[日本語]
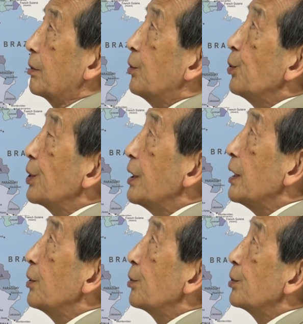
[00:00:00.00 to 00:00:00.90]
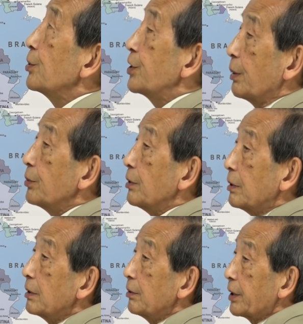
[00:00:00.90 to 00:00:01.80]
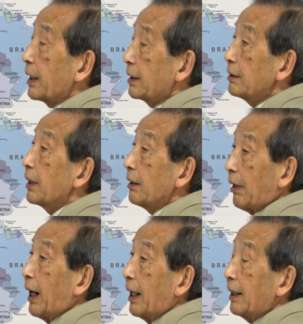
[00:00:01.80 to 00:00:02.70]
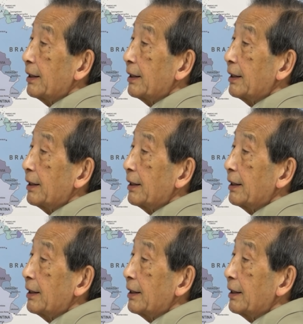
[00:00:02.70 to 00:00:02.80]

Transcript: 後期に納入した分の100機ぐらいは、